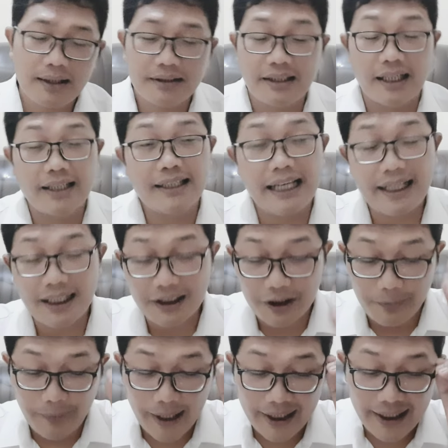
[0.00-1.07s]
ceritakan
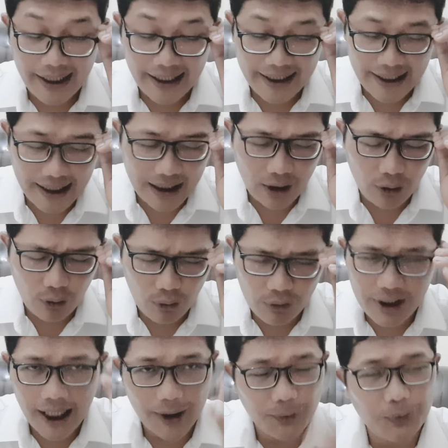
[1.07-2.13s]
kepada anak-anak orang
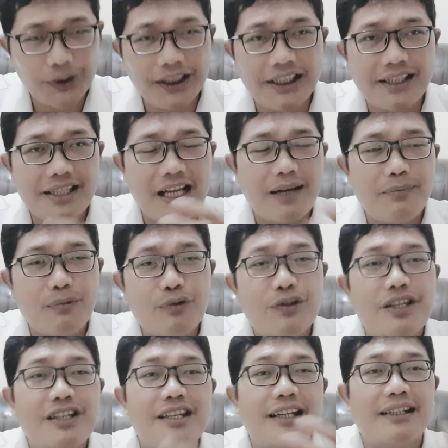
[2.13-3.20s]
satu kisah
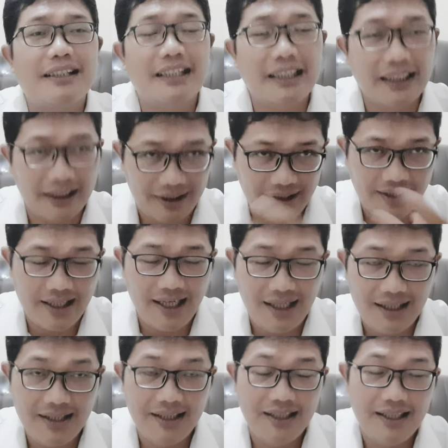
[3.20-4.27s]
mujizat ini ya
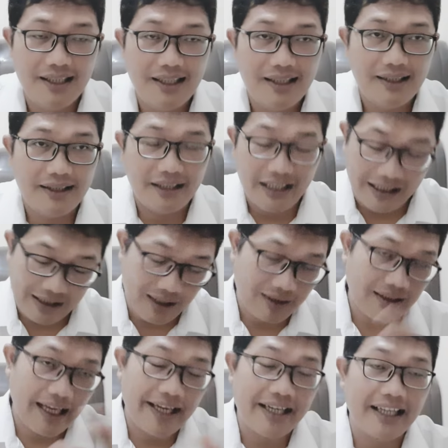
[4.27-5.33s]

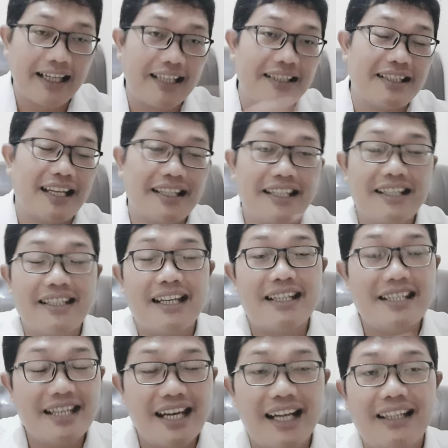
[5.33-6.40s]
disertai dengan
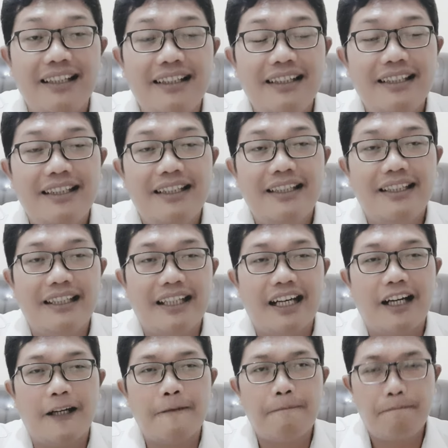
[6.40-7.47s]
nyanyi-nyanyian
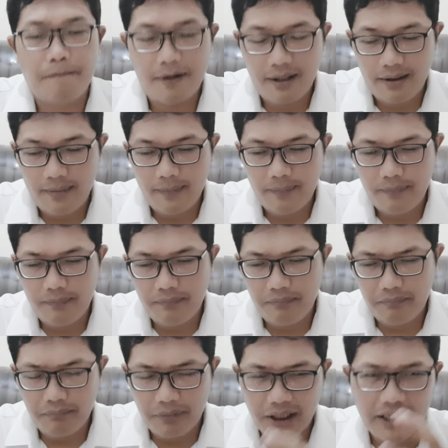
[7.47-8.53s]
yang
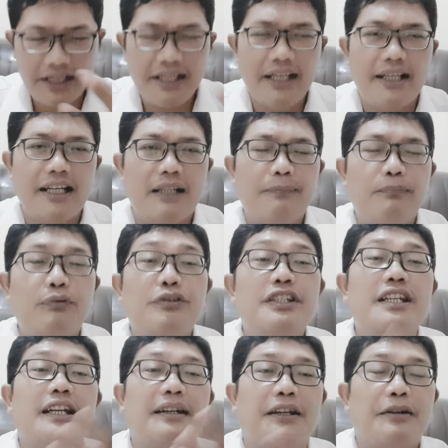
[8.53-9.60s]
berisikan
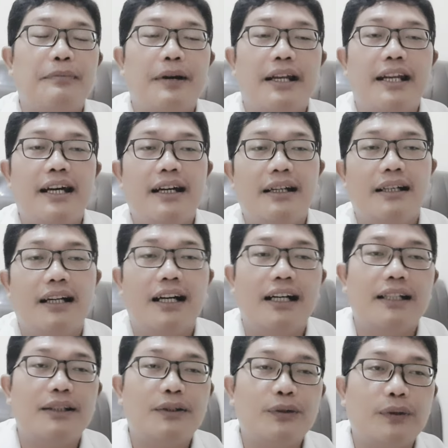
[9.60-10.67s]
pujian kepada uh,
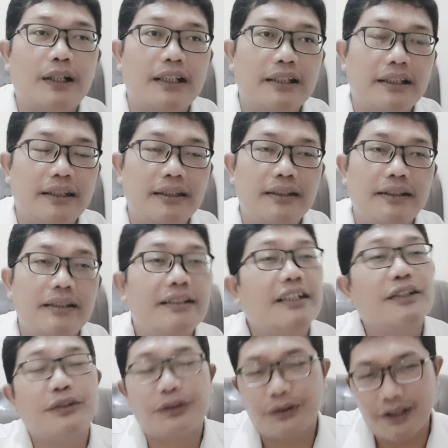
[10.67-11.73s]
Tuhan
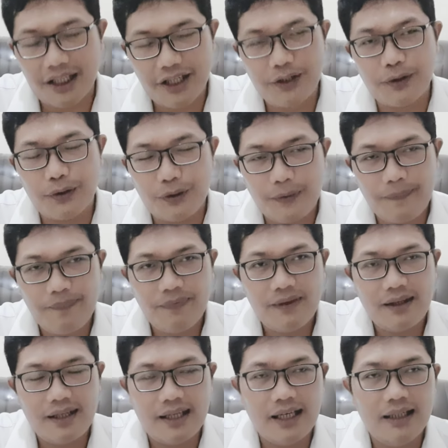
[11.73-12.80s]
Yesus Kristus
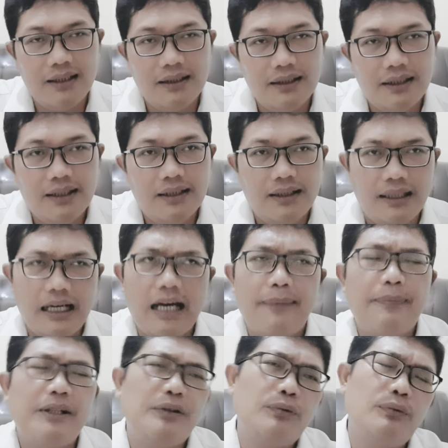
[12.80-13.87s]
ya
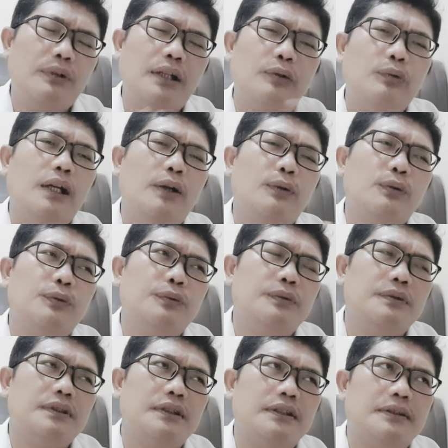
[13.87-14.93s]
apa itu lagu-lagu
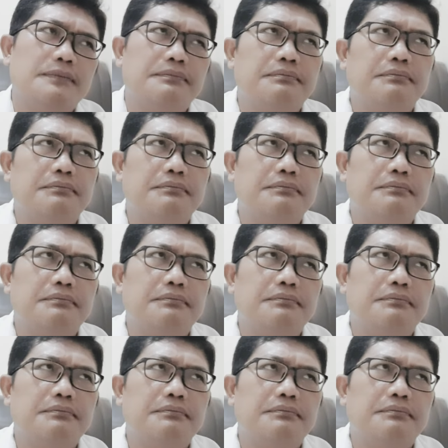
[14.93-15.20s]
uh,